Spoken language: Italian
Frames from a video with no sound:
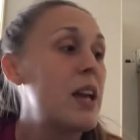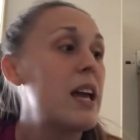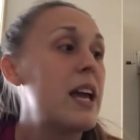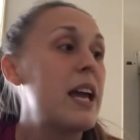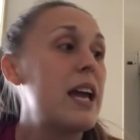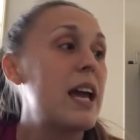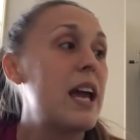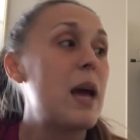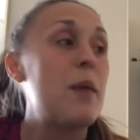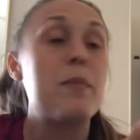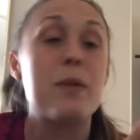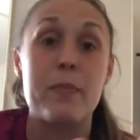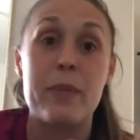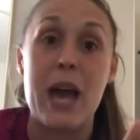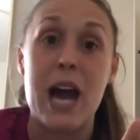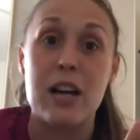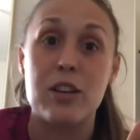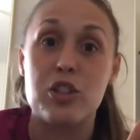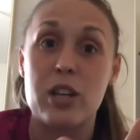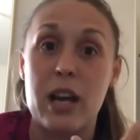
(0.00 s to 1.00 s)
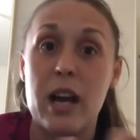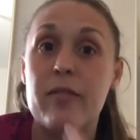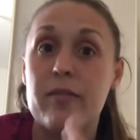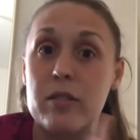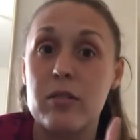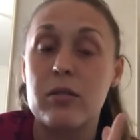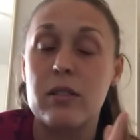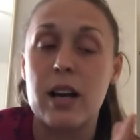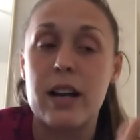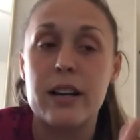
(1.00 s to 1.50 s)
E mi piace
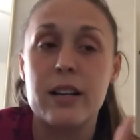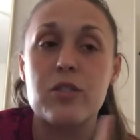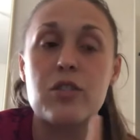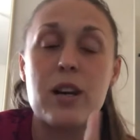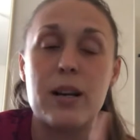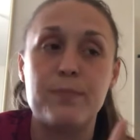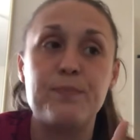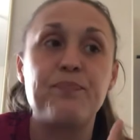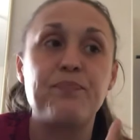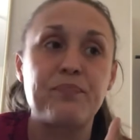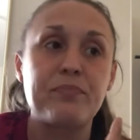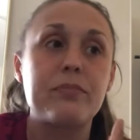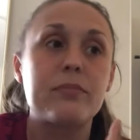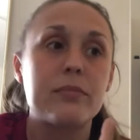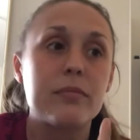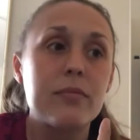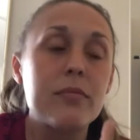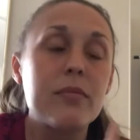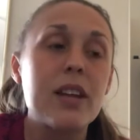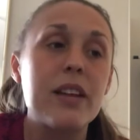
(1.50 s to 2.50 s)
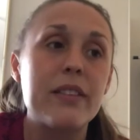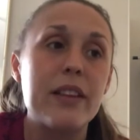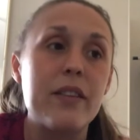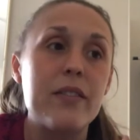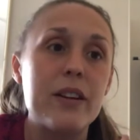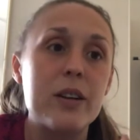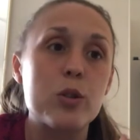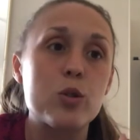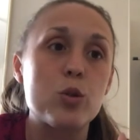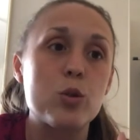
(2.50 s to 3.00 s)
affrontare, cioè
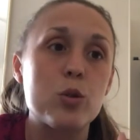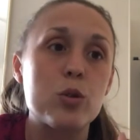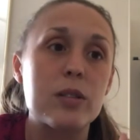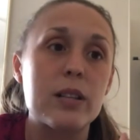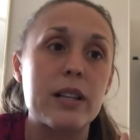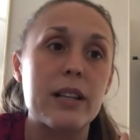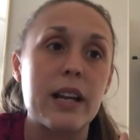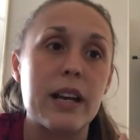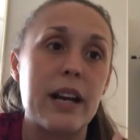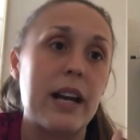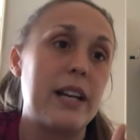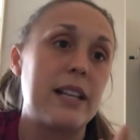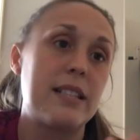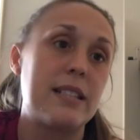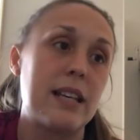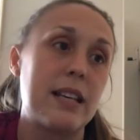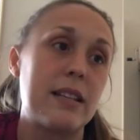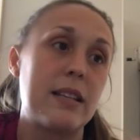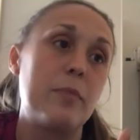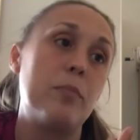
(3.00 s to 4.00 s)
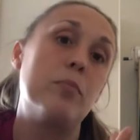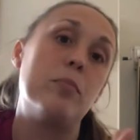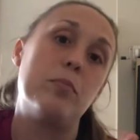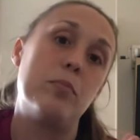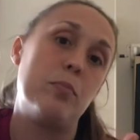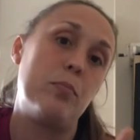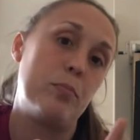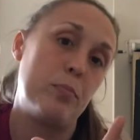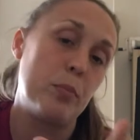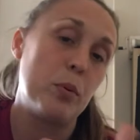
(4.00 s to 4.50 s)
davvero sono stati analizzati
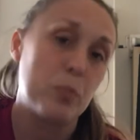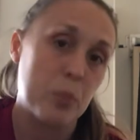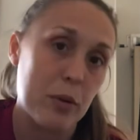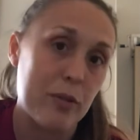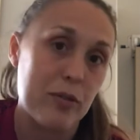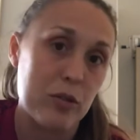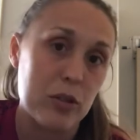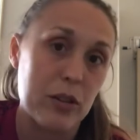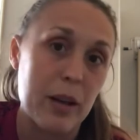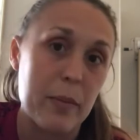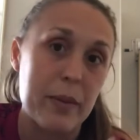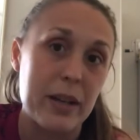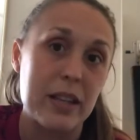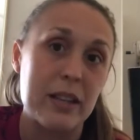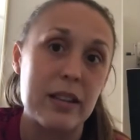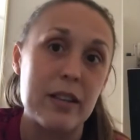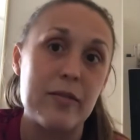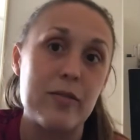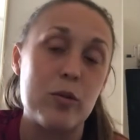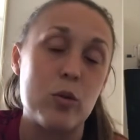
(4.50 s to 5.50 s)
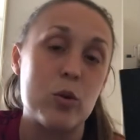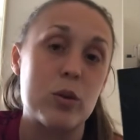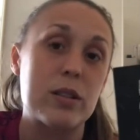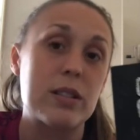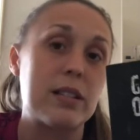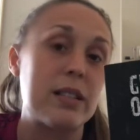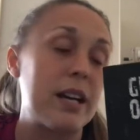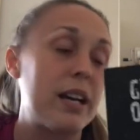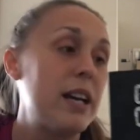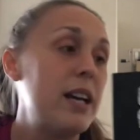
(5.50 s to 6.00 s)
più profondamente
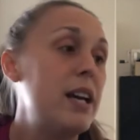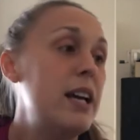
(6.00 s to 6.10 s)
forse,